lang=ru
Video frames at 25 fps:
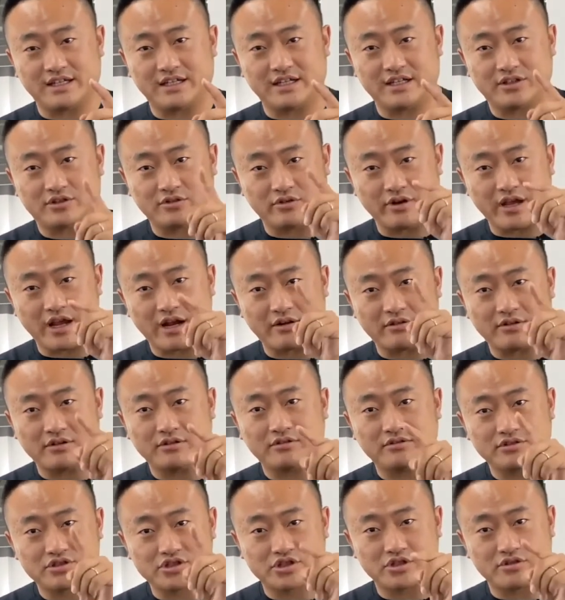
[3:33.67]
есть
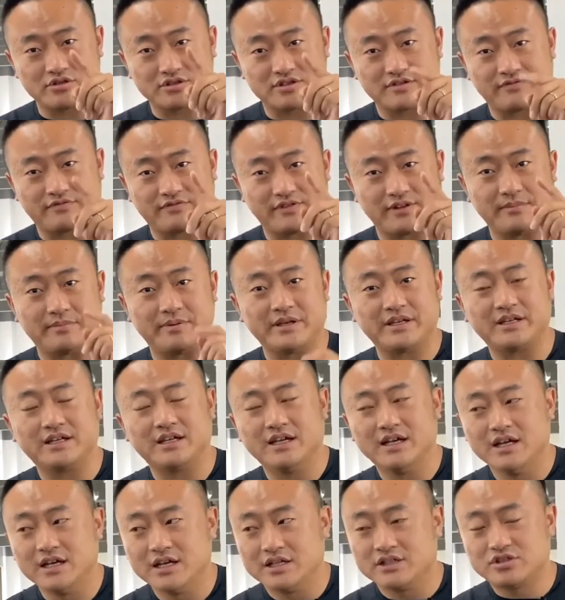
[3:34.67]
небольшая закругленная
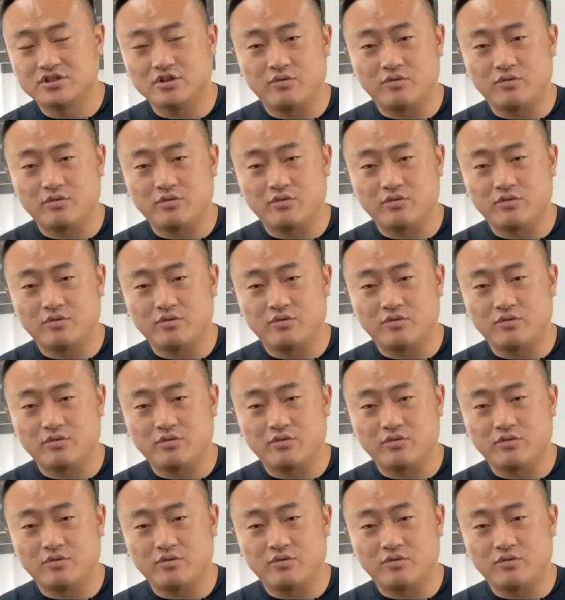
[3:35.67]
стрелка.